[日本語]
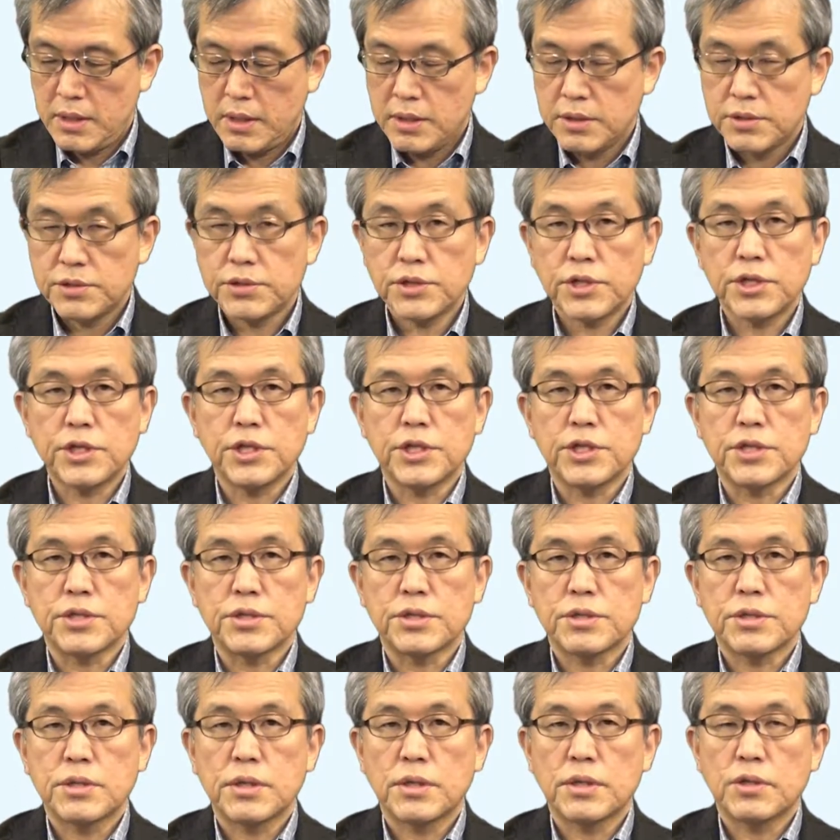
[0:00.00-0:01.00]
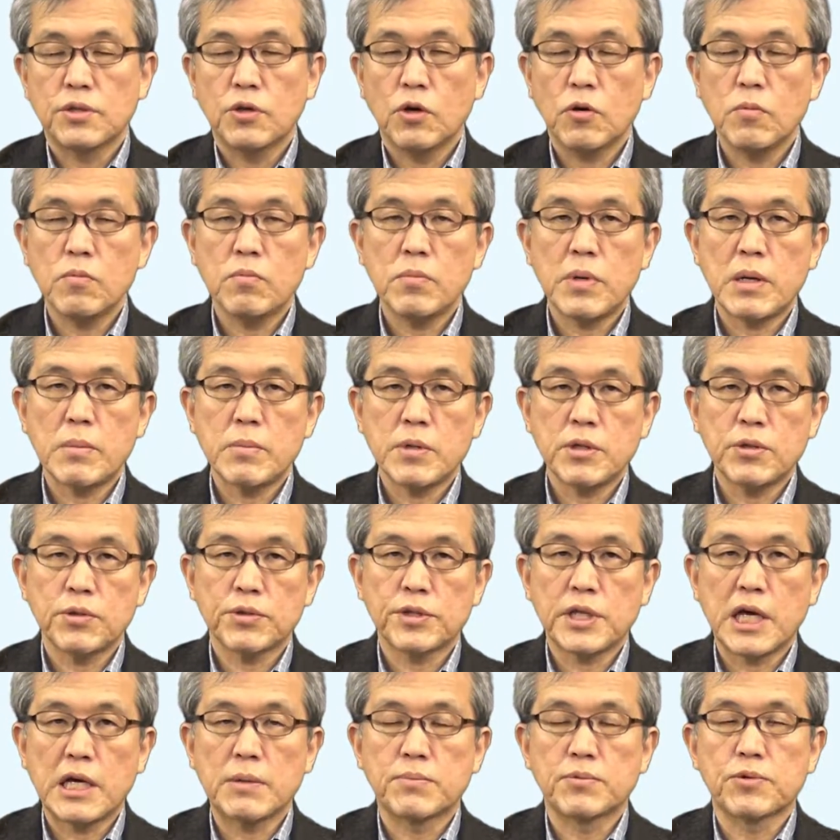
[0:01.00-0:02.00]
次に4番目の
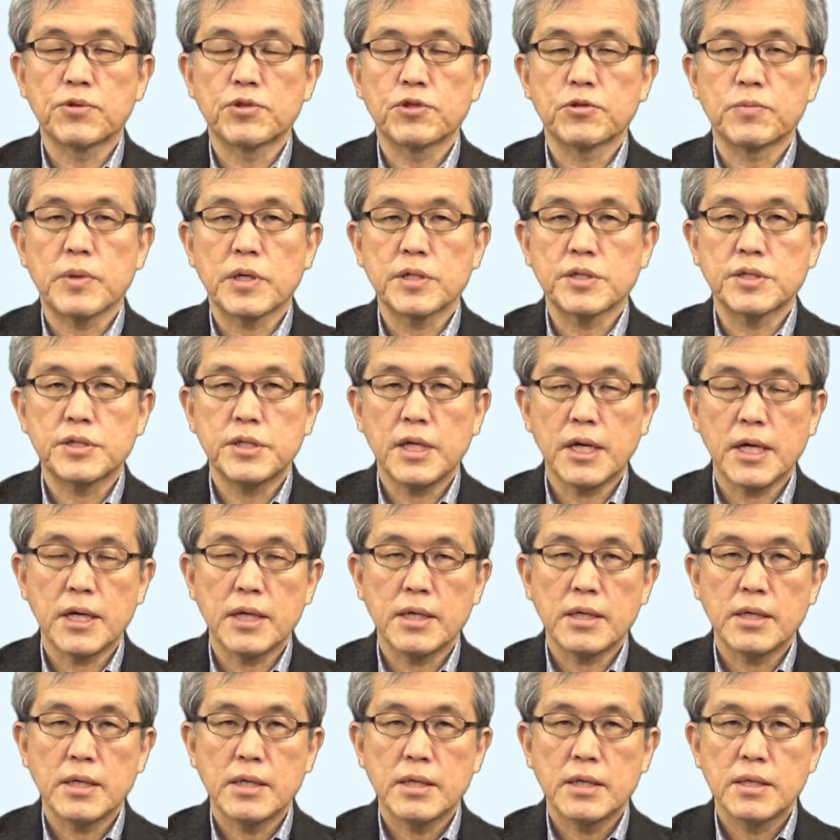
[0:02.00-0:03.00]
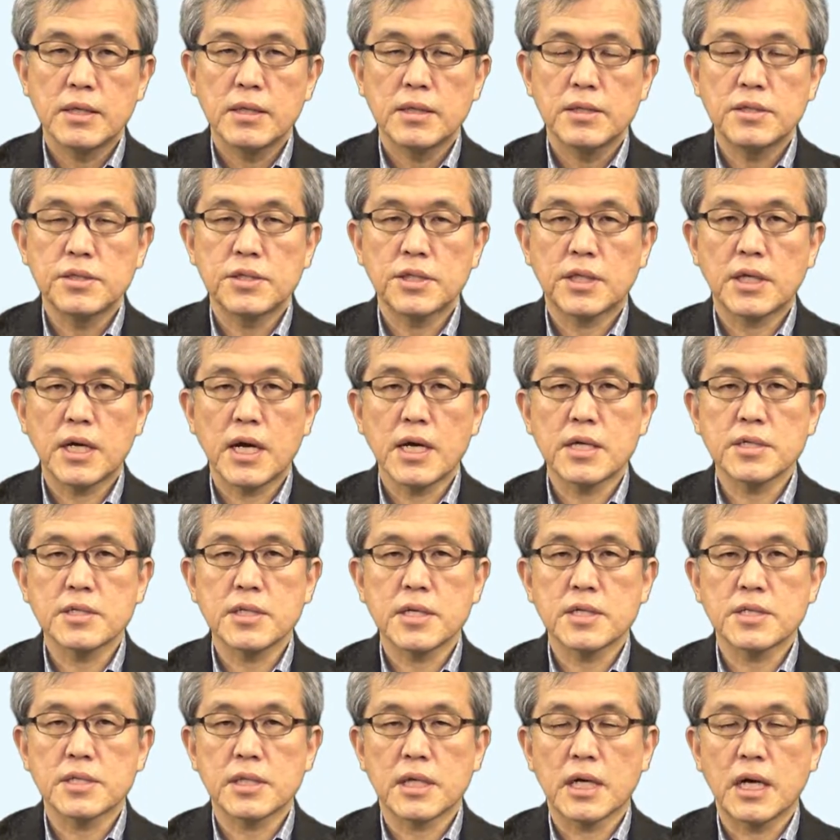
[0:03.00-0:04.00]
タイプとしまして時間
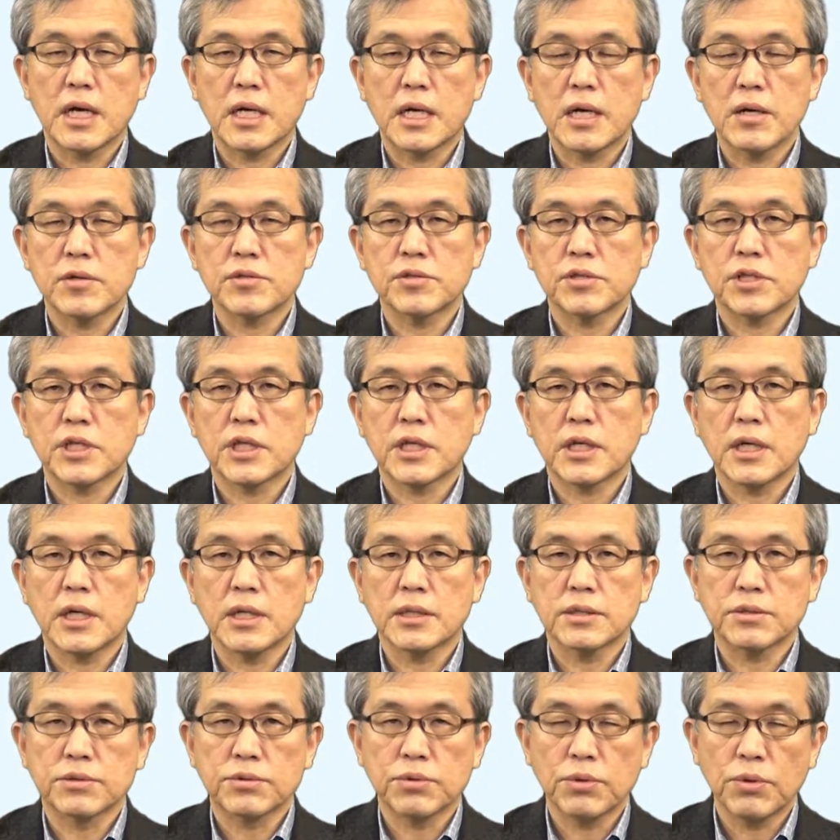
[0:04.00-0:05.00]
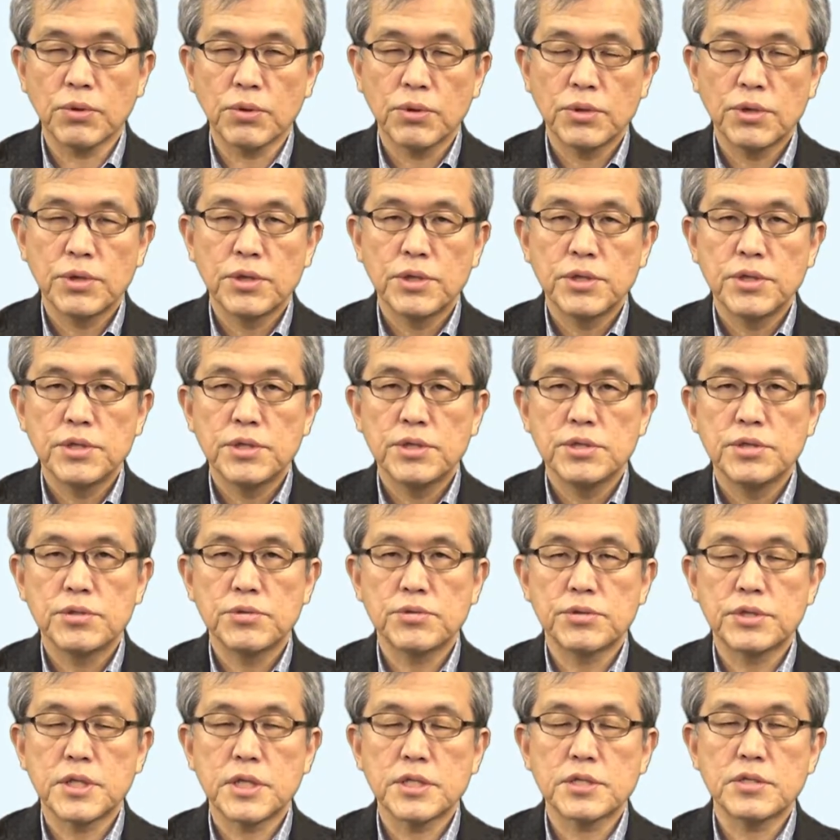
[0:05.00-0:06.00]
節が表す期間と主
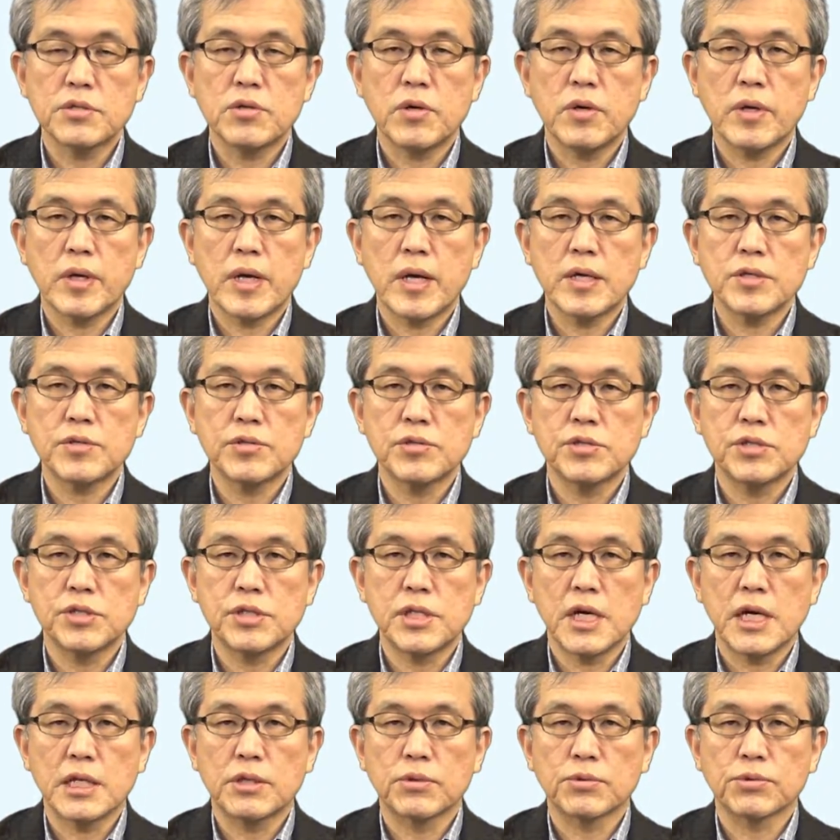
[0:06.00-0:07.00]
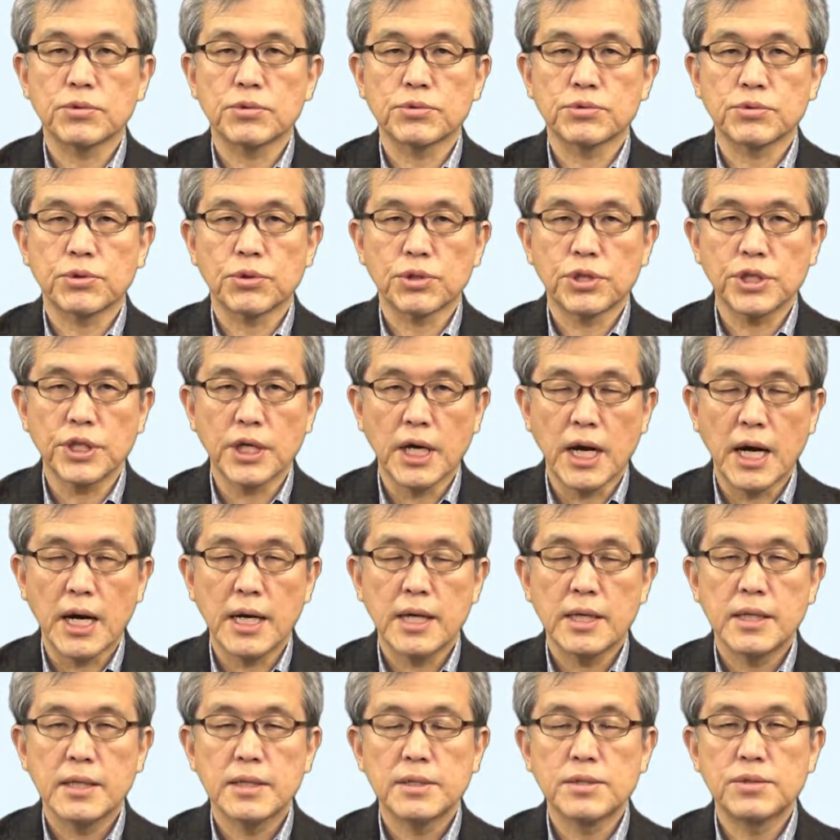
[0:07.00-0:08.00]
節の表す事態の時が
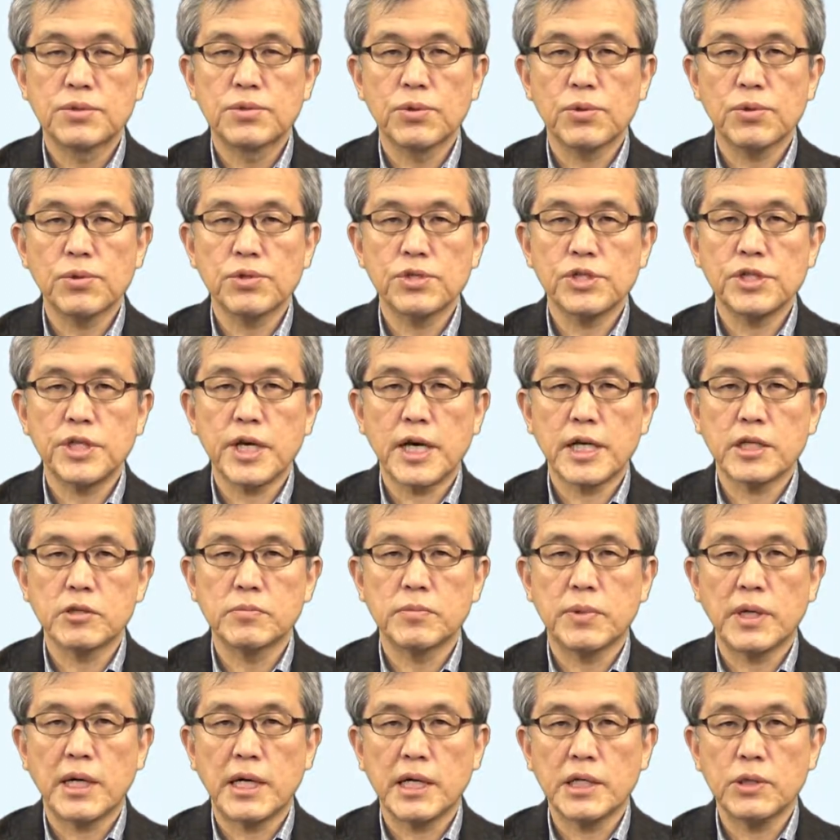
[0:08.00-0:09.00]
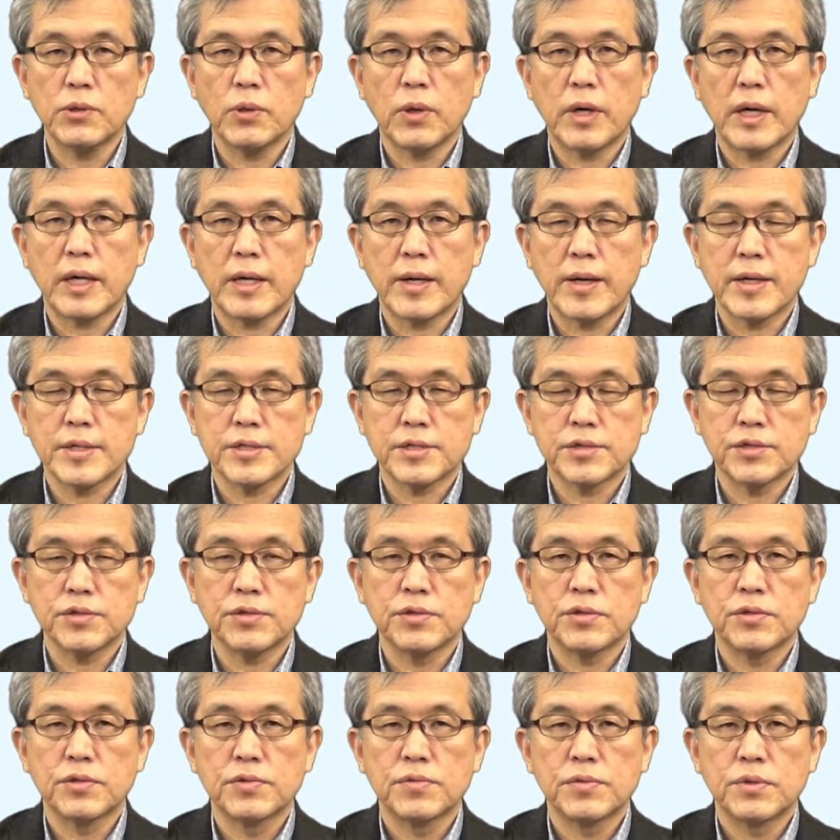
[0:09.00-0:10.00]
同時である場合を表す
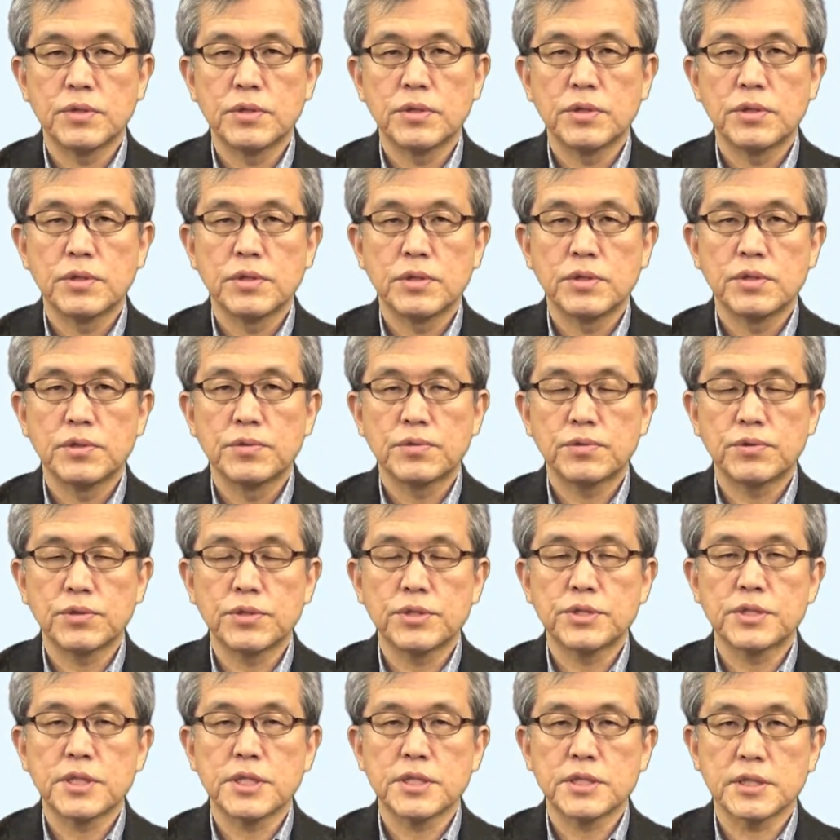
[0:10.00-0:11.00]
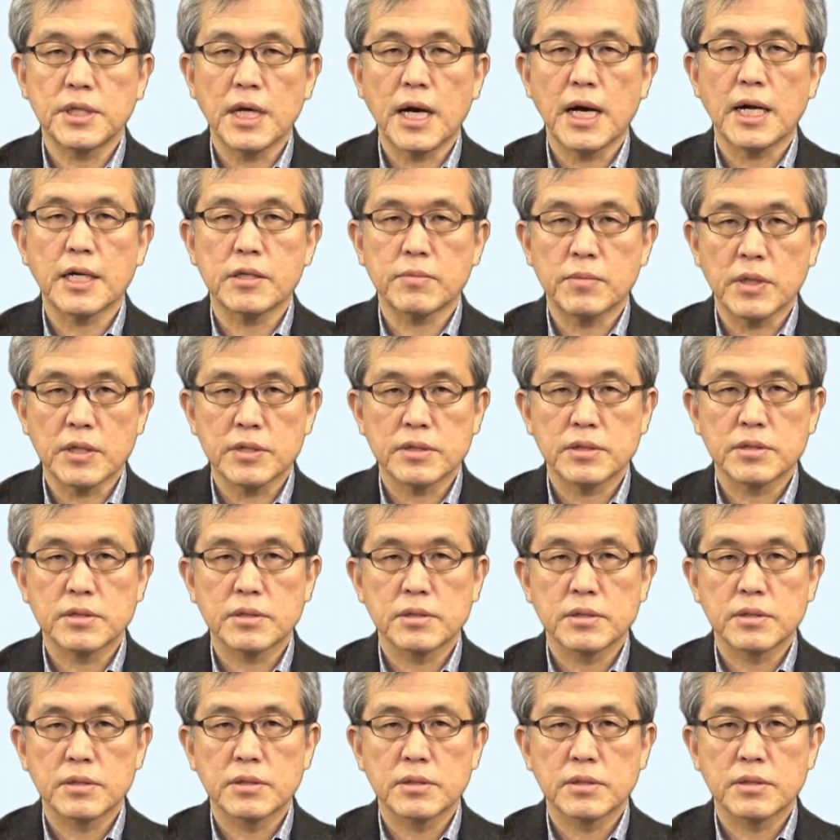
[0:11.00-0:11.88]
副詞節があります。